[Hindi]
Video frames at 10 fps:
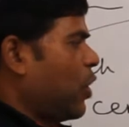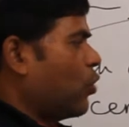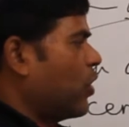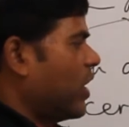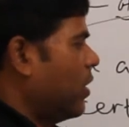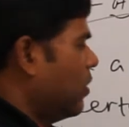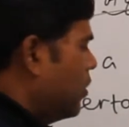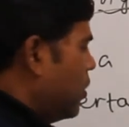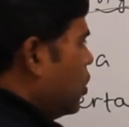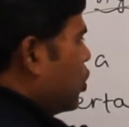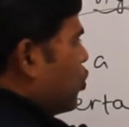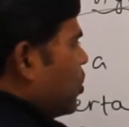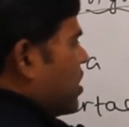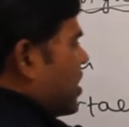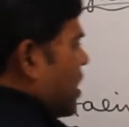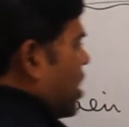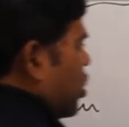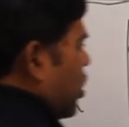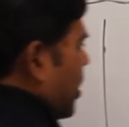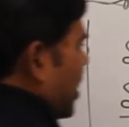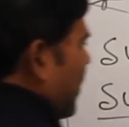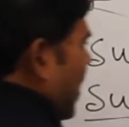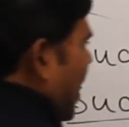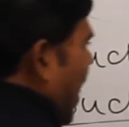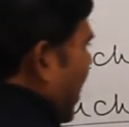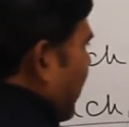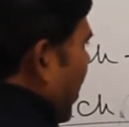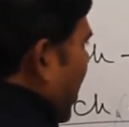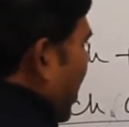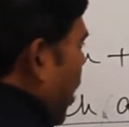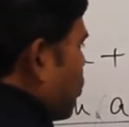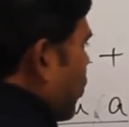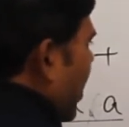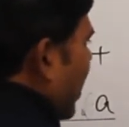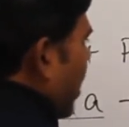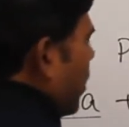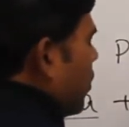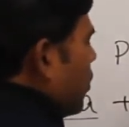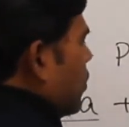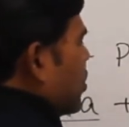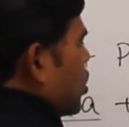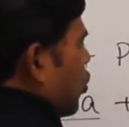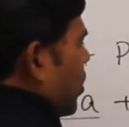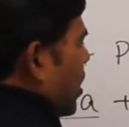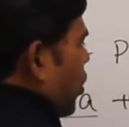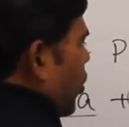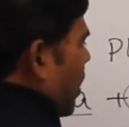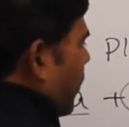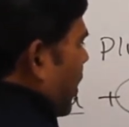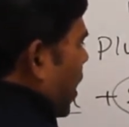रॉन्ग हो गया क्योंकि सच अ के बाद आने वाला नाउन जो रहेगा सिंगुलर काउंटेबल